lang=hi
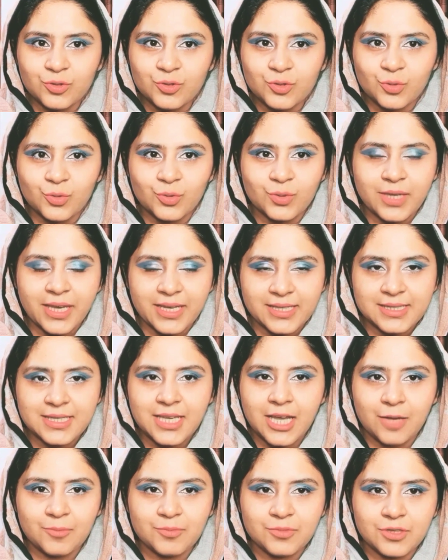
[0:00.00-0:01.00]
दोस्तों
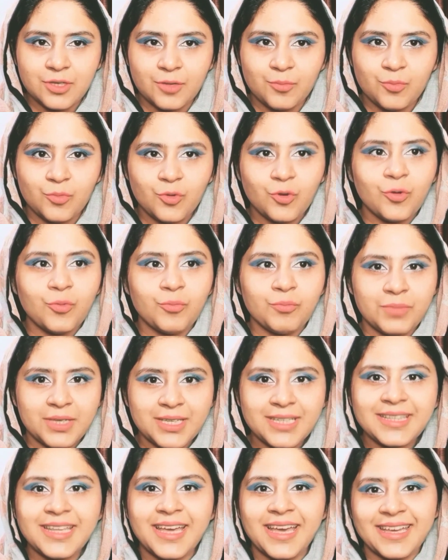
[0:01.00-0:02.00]
कैसे हैं आप सब
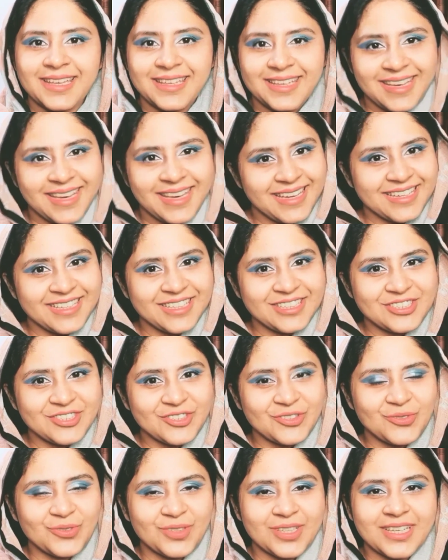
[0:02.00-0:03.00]
उम्मीद है कि खैरियत
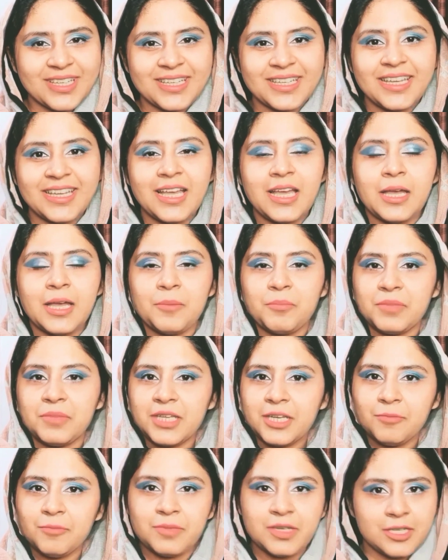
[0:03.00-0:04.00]
से होंगे
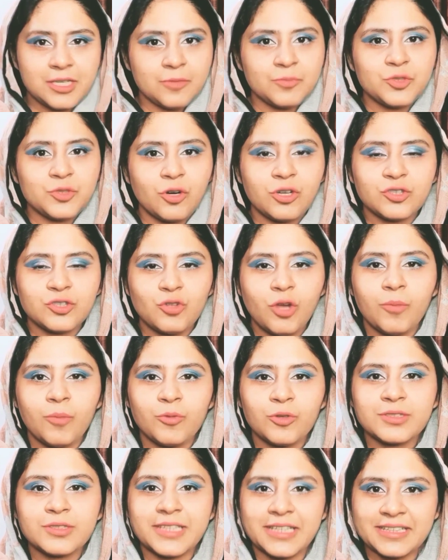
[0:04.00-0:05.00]
मेरे मेकअप शॉर्ट्स तो
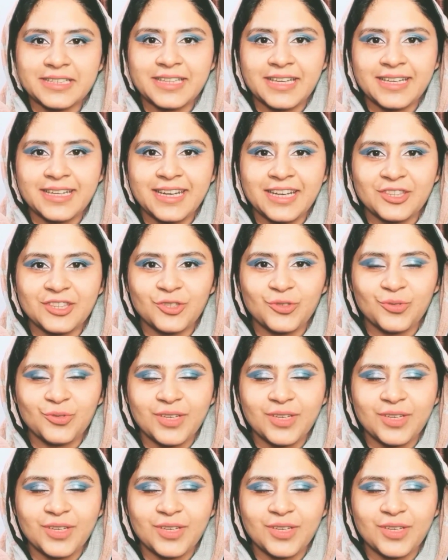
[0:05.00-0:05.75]
आप लोग देखते ही रहते